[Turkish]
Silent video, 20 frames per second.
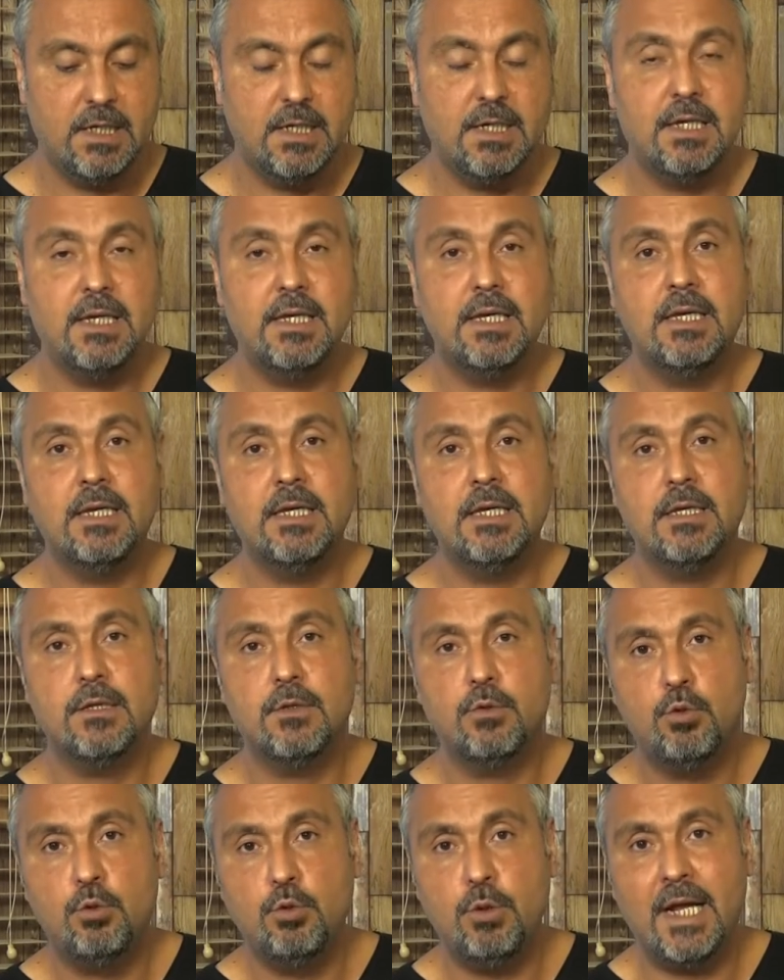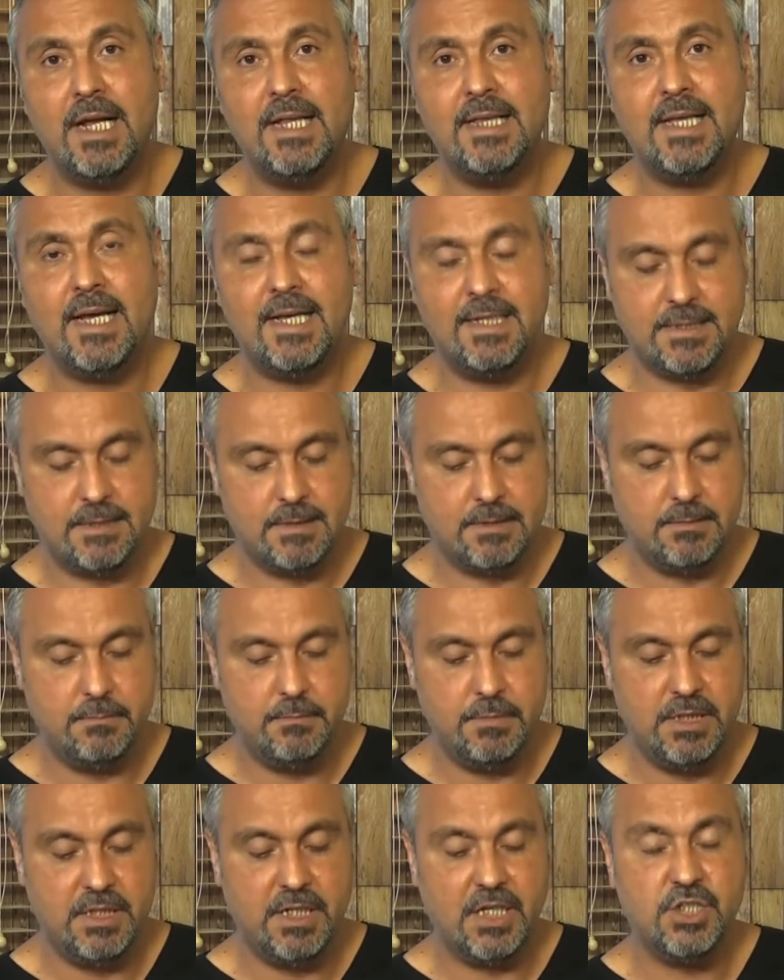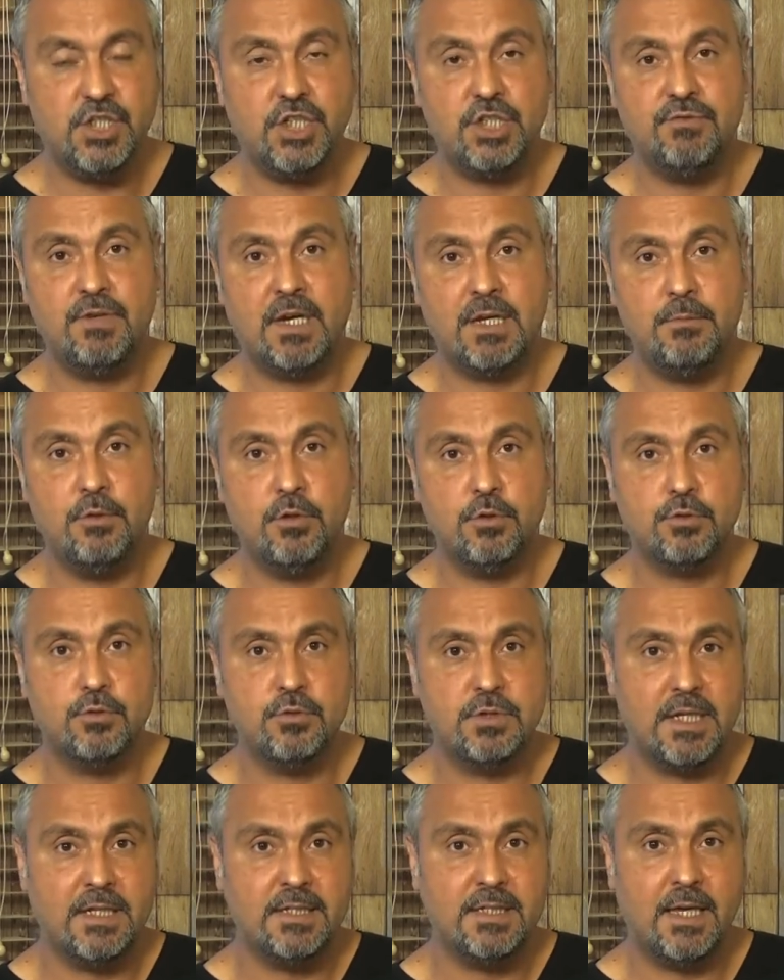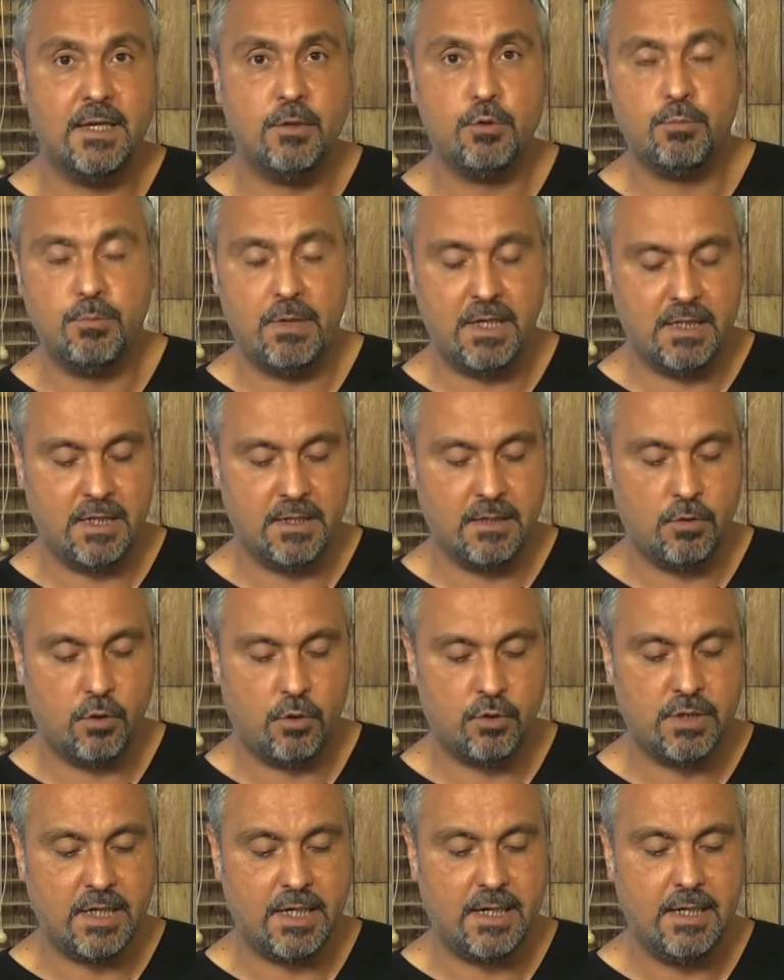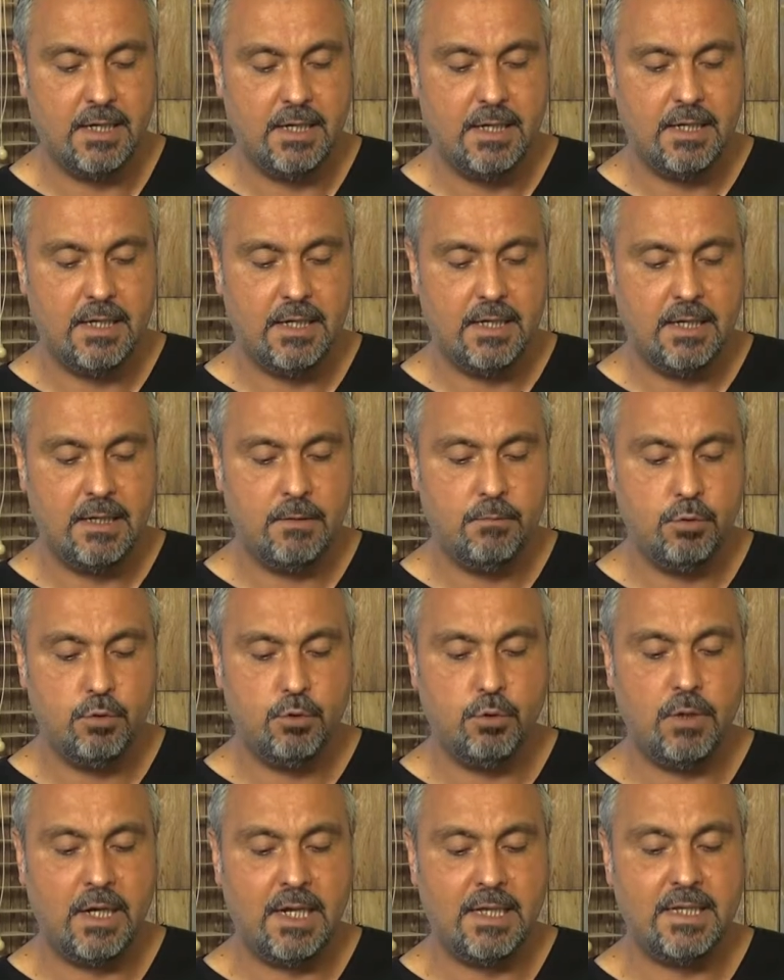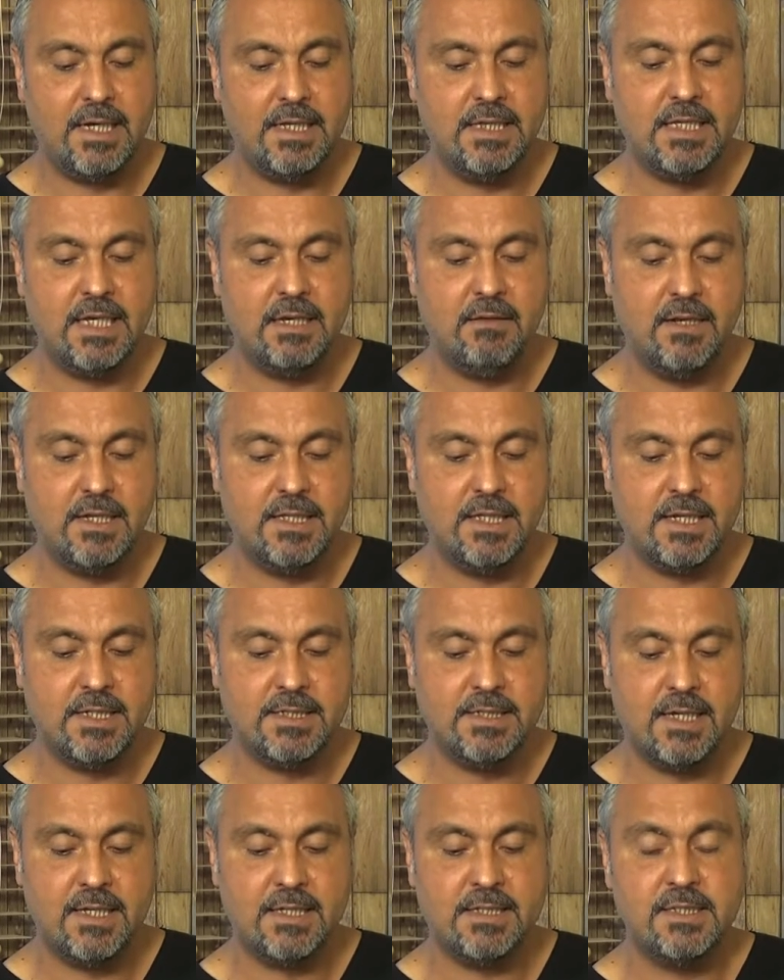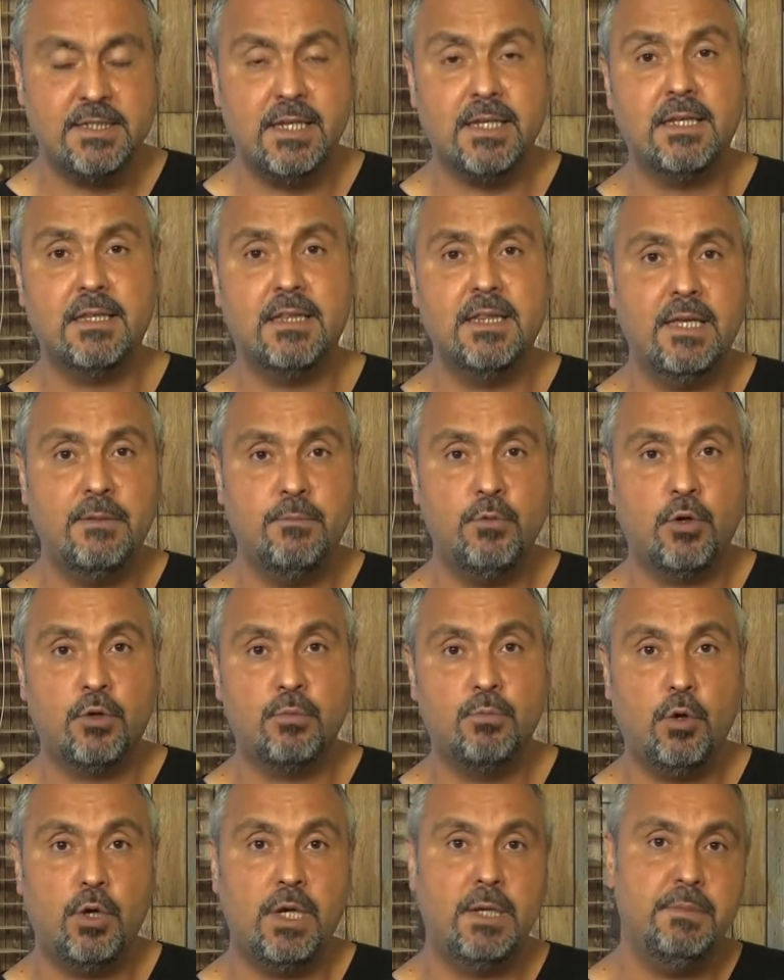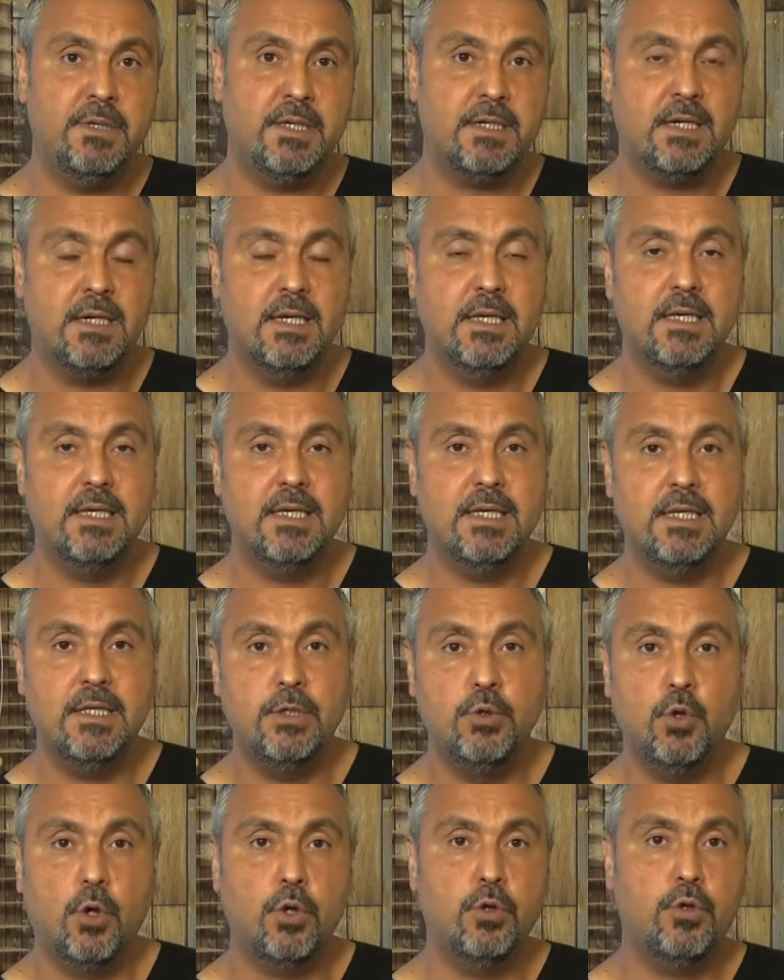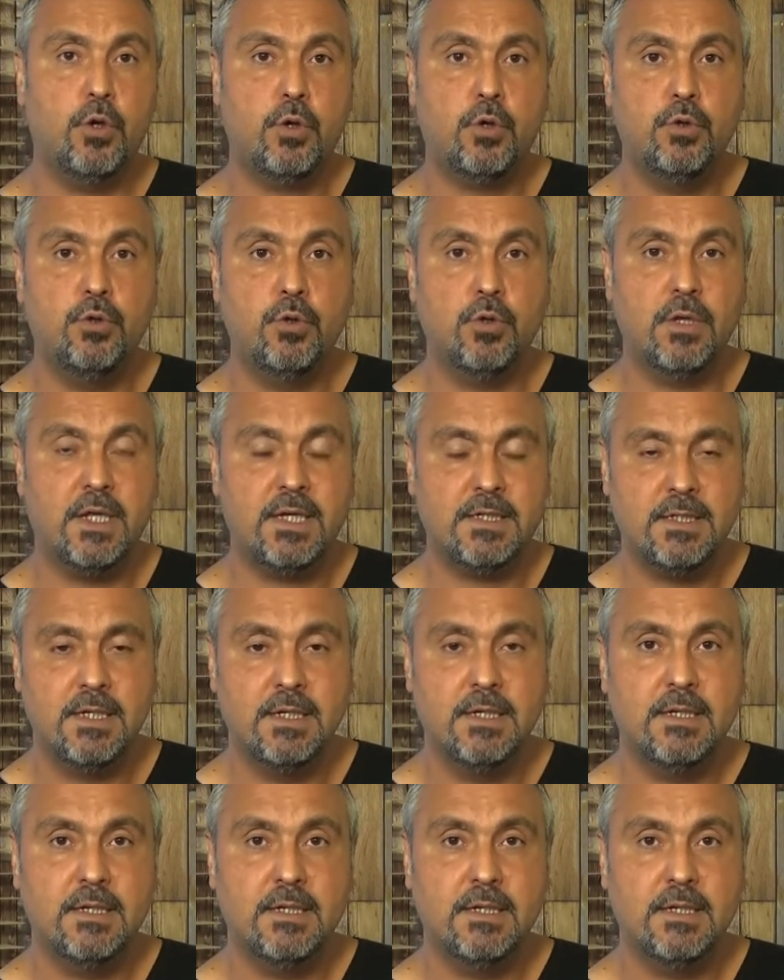E, tünelden bir geçiş var biliyorsunuz Esenyurt Meydanı'nın orada. E, bu tünelden devlet hastanesine gidilemiyor. Böyle bir e, yol yok diyorlar.